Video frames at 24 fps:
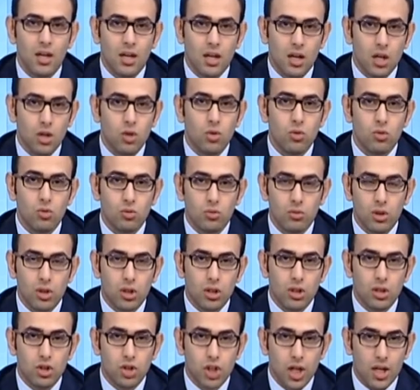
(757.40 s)
انه
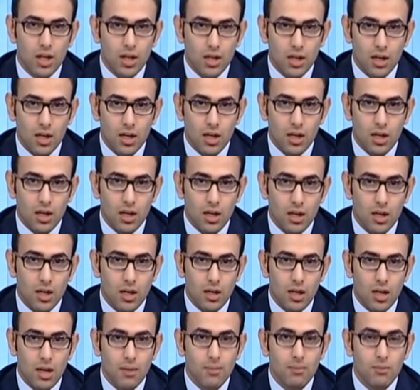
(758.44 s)
الشركه آه،
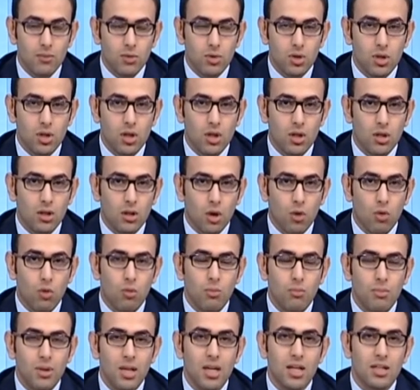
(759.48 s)
لم آه،
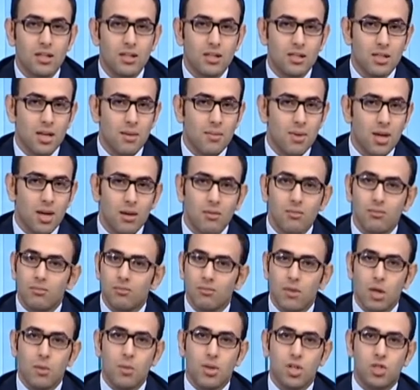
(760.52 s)
تقوم بالتزامها
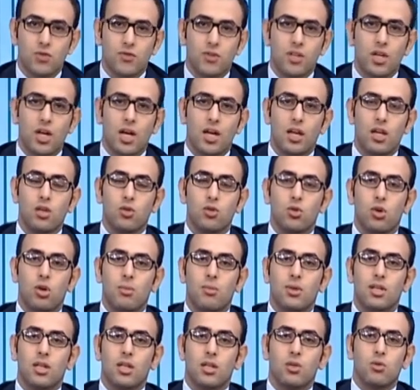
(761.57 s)
ما يبقاش فيه اي نوع
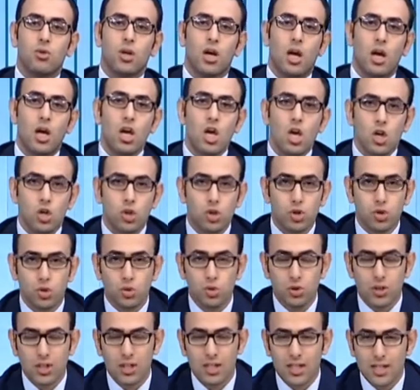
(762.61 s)
من انواع
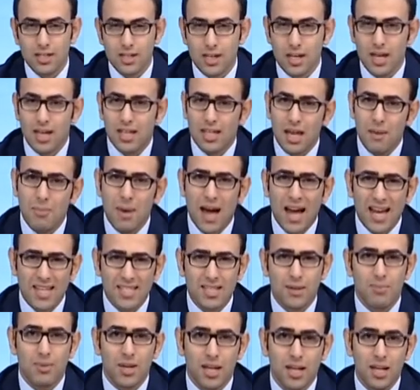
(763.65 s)
الشروط الجزائيه ده
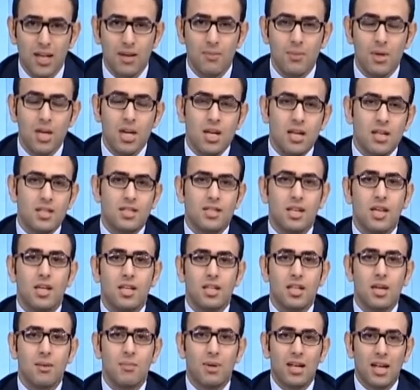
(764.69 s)
بحسب كلام
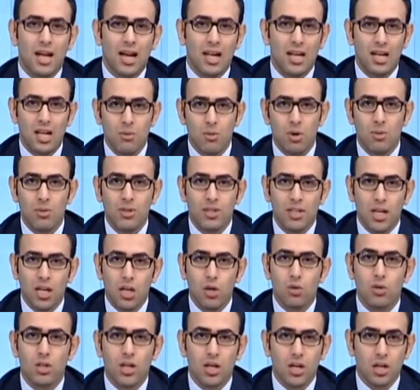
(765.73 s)
السيد جمال علام وبالتالي
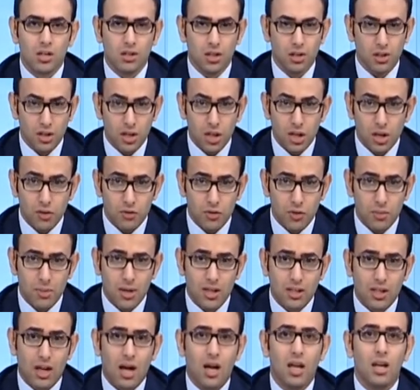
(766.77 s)
هناك تدقيق فيما
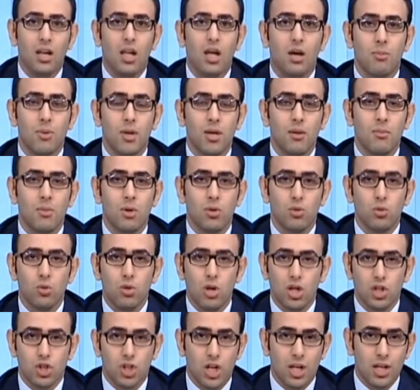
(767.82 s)
يتعلق
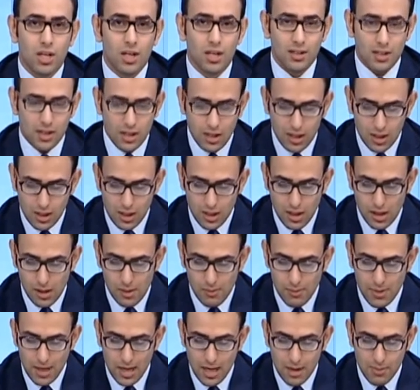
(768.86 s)
بموضوع شركه
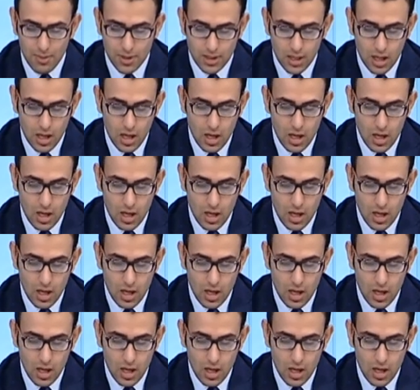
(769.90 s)
الملابس